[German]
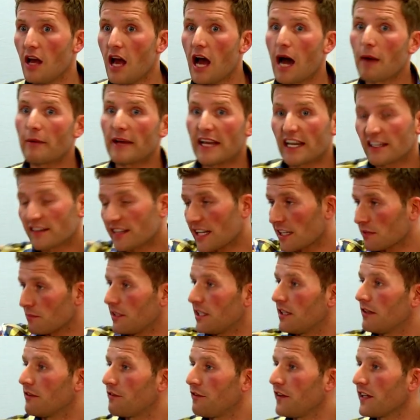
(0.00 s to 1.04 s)
Aber er zeigt mir
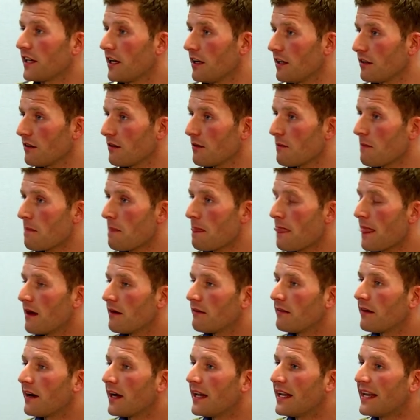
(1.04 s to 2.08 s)
den Finger,
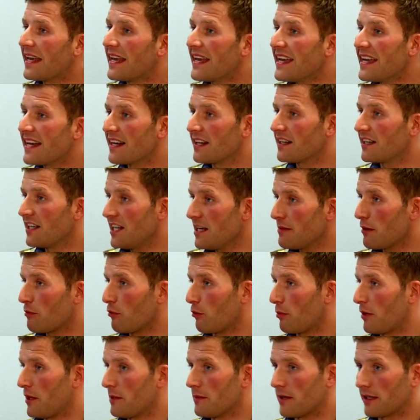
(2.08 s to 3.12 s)
weil er ein
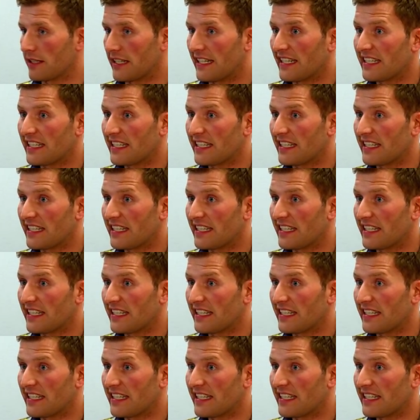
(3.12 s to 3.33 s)
Leberproblem hat.